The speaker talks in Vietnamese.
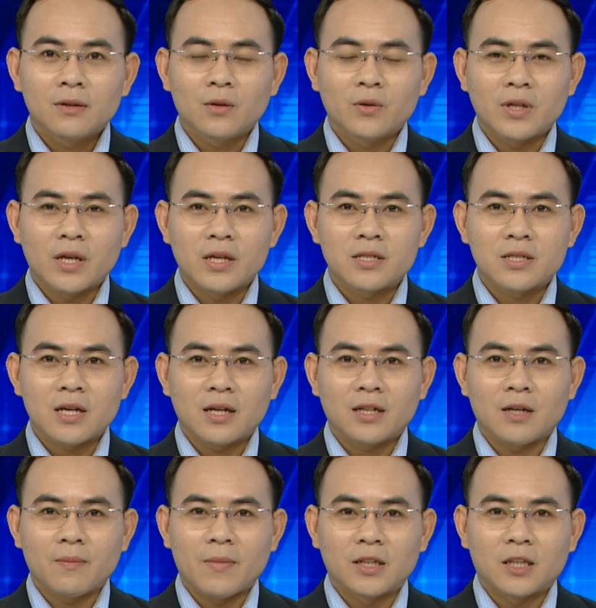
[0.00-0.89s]
Thưa quý
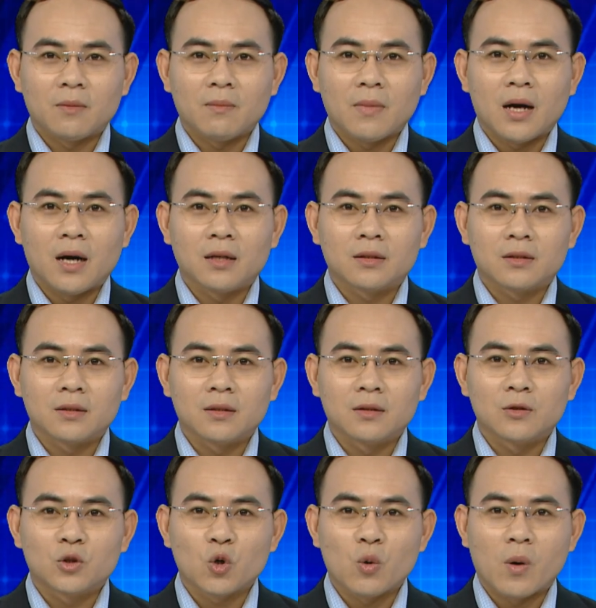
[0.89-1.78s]
sáng ngày 7 tháng 3,
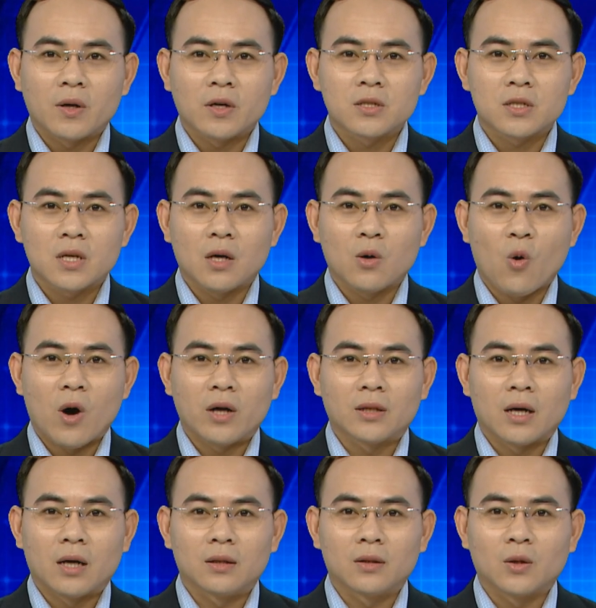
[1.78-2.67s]
trường Trung học cơ sở Hòa
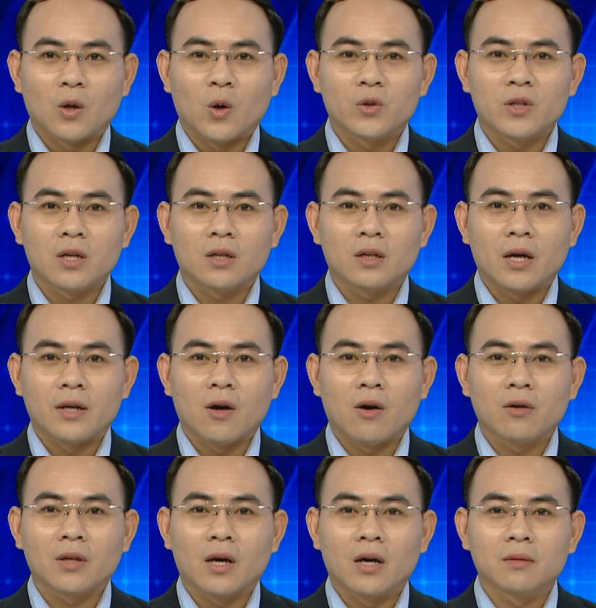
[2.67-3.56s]
Thạnh tổ chức lễ
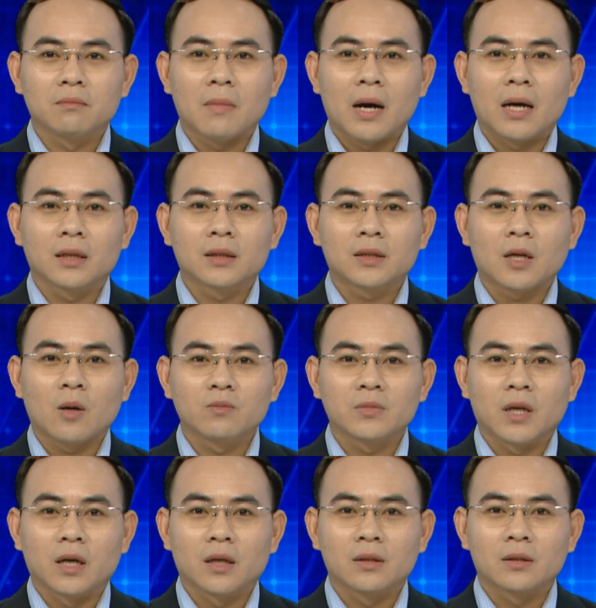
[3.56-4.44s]
đón nhận bằng
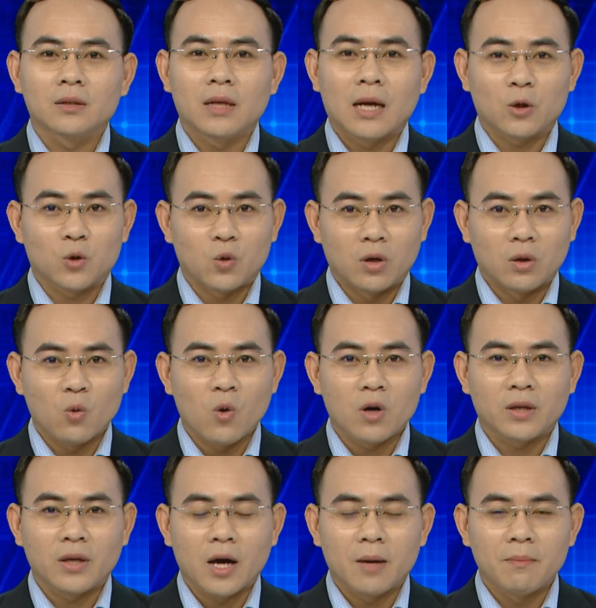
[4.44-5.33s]
công nhận đạt chuẩn
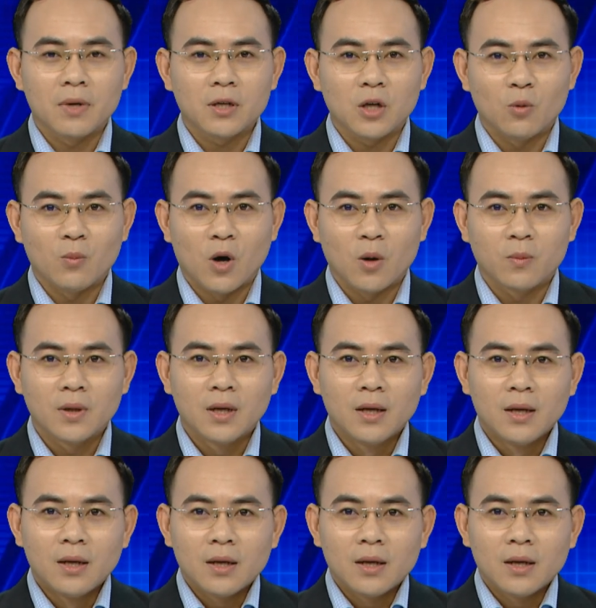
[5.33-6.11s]
quốc gia mức độ 1.